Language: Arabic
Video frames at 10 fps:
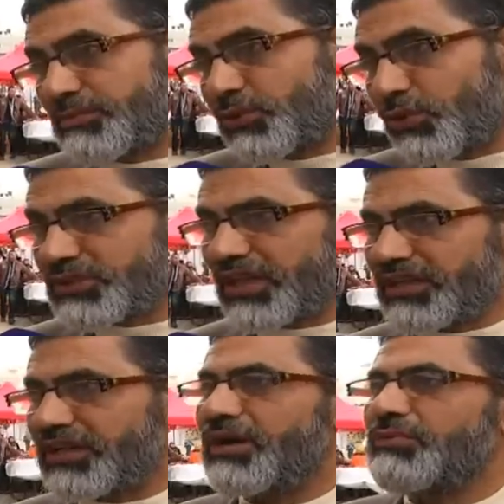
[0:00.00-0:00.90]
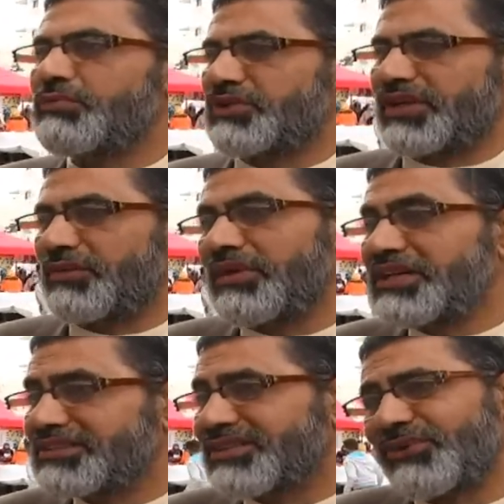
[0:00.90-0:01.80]
إذا بده هو يطلقها ممكن أما
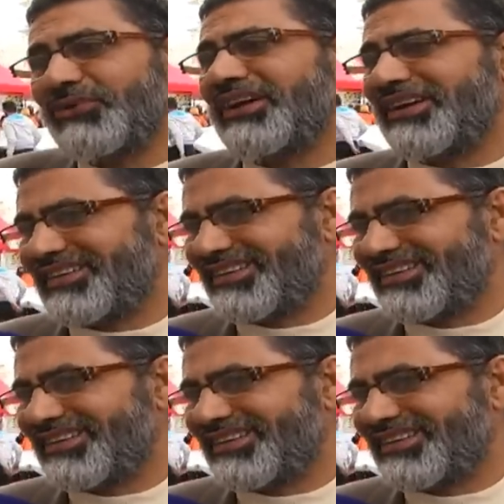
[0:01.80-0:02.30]
هي تطلقه لا